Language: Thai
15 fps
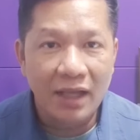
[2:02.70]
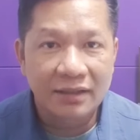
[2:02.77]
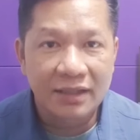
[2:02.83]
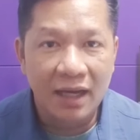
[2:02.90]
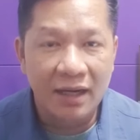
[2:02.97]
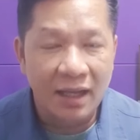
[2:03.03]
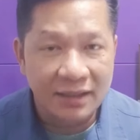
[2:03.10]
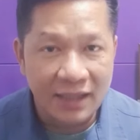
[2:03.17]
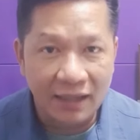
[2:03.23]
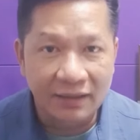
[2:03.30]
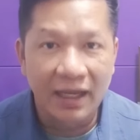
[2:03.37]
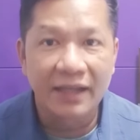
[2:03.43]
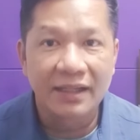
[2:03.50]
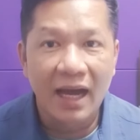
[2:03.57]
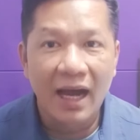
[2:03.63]
ชอาณาจักร
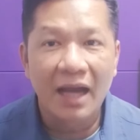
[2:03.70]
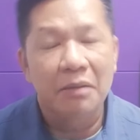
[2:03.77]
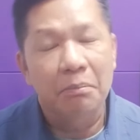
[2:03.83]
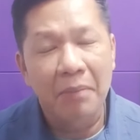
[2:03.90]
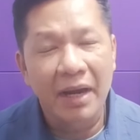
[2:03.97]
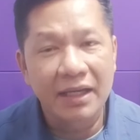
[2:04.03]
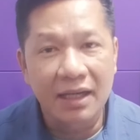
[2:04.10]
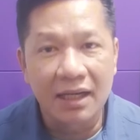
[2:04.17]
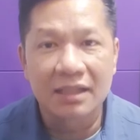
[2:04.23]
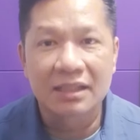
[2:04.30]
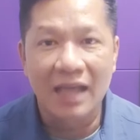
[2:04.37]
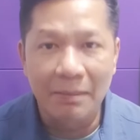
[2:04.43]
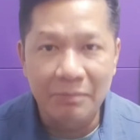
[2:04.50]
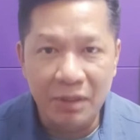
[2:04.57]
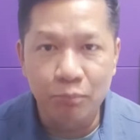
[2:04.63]
ไทยได้ไม่เกิน
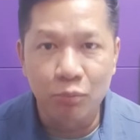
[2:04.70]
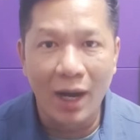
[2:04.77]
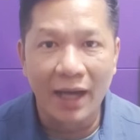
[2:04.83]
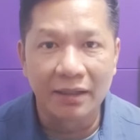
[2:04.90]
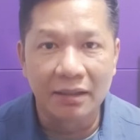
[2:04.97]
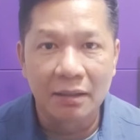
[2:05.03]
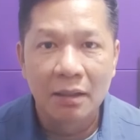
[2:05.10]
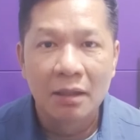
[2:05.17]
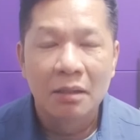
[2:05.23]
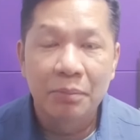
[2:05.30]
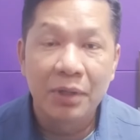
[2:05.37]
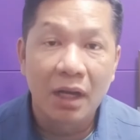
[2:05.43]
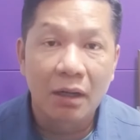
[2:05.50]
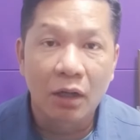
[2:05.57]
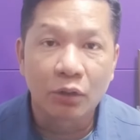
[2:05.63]
30วัน
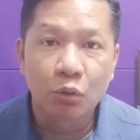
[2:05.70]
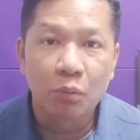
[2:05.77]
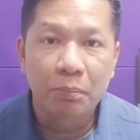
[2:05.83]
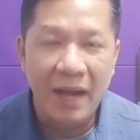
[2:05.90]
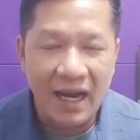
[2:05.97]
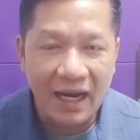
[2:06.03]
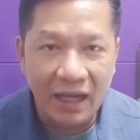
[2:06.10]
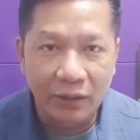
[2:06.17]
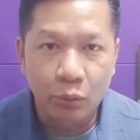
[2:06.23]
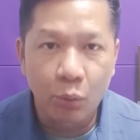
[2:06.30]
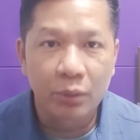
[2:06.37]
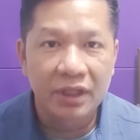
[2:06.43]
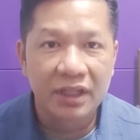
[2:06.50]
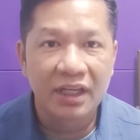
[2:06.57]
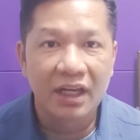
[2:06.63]
เพื่อกระตุ้นภาคการท่อ
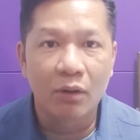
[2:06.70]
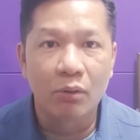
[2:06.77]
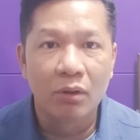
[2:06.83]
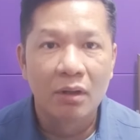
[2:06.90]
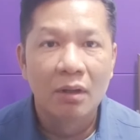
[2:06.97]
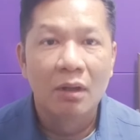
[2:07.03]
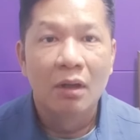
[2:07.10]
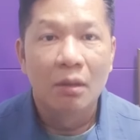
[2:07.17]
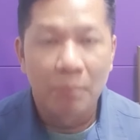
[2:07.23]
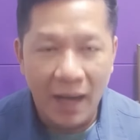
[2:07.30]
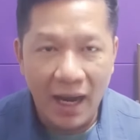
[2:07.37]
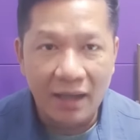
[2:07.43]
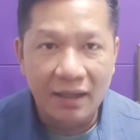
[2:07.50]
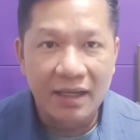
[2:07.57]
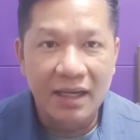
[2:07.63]
งเที่ยว
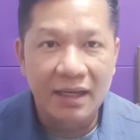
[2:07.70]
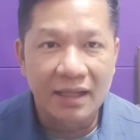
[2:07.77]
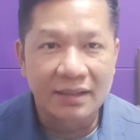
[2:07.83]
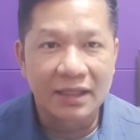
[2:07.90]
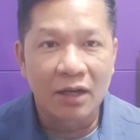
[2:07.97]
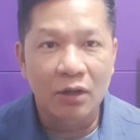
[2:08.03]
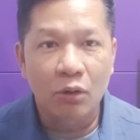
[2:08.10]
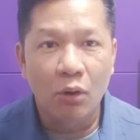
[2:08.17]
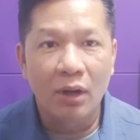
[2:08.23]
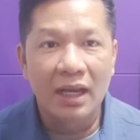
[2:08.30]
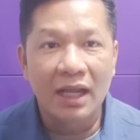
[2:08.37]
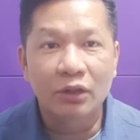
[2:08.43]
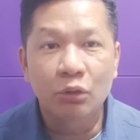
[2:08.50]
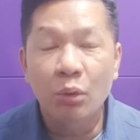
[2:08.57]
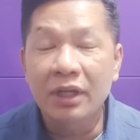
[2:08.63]
พักหนี้เกษตรกร
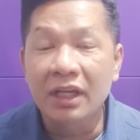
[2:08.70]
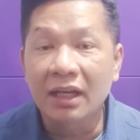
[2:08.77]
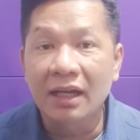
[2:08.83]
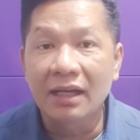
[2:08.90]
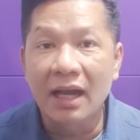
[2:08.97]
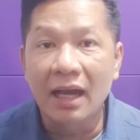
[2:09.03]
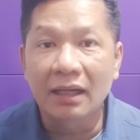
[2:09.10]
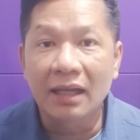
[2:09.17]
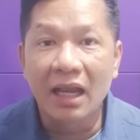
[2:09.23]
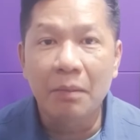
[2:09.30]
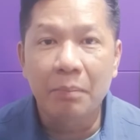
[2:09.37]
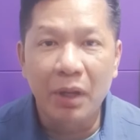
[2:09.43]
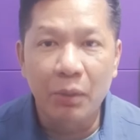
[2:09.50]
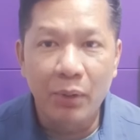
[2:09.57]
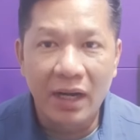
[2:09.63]
และธุรกิจขนาดเล็ก
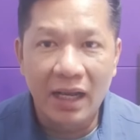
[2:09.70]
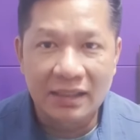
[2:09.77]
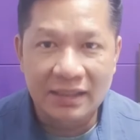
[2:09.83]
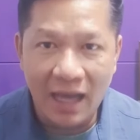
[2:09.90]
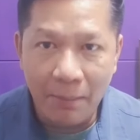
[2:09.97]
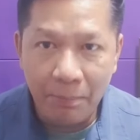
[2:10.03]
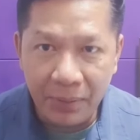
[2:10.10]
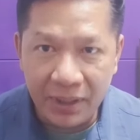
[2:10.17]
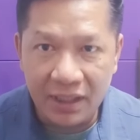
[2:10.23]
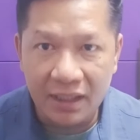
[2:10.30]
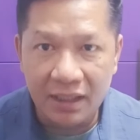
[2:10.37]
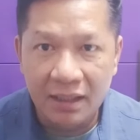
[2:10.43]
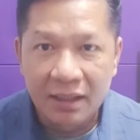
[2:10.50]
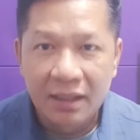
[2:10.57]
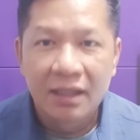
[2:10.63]
เป็นเวลา3ปี
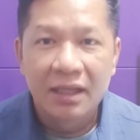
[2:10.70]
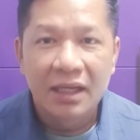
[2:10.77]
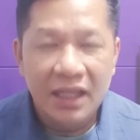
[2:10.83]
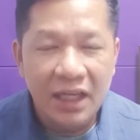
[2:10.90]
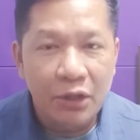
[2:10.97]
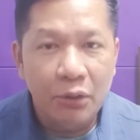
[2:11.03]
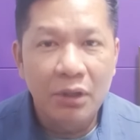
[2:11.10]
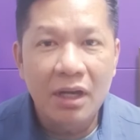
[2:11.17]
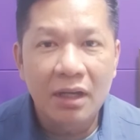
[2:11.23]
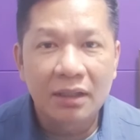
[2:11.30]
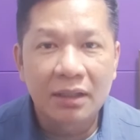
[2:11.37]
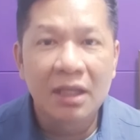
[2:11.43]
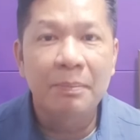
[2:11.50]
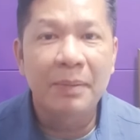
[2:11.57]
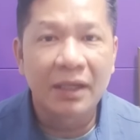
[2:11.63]
อีกเรื่อง
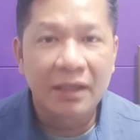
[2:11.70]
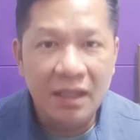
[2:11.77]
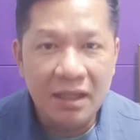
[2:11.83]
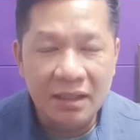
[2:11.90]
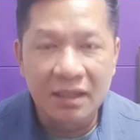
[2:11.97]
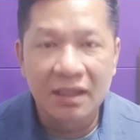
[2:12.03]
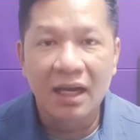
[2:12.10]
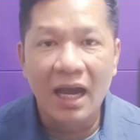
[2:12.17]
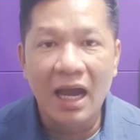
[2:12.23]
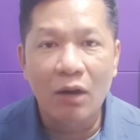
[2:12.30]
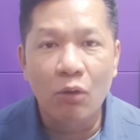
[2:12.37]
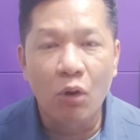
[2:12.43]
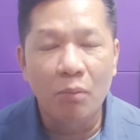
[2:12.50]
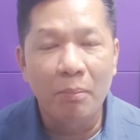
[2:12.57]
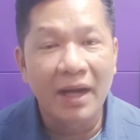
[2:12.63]
ที่เป็นที่ฮือฮา
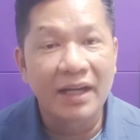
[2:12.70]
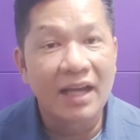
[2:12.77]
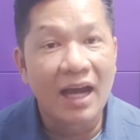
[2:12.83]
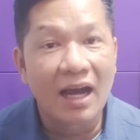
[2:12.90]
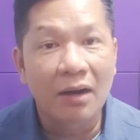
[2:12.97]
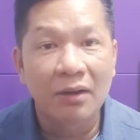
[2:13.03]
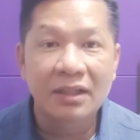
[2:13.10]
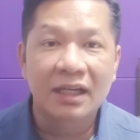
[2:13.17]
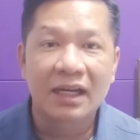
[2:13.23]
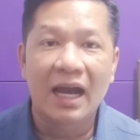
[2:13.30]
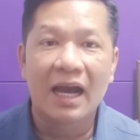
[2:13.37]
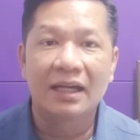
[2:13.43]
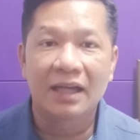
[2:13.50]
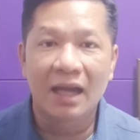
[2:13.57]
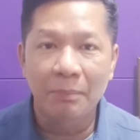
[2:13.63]
ของบรรดาข้าราช
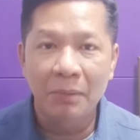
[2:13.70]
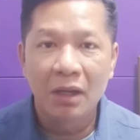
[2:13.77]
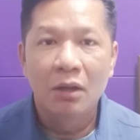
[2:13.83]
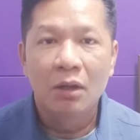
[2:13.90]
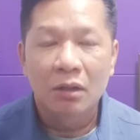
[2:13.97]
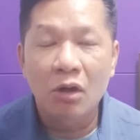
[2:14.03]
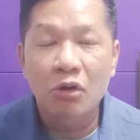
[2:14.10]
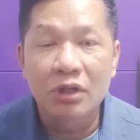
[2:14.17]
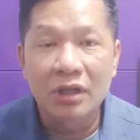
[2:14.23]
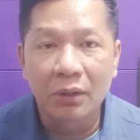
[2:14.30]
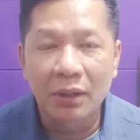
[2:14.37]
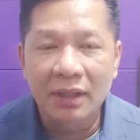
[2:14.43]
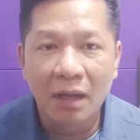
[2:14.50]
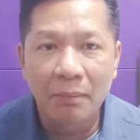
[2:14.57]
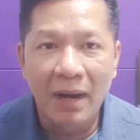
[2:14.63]
การครับก็คือ
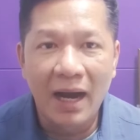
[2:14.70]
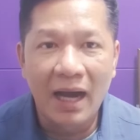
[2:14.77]
รัฐบาล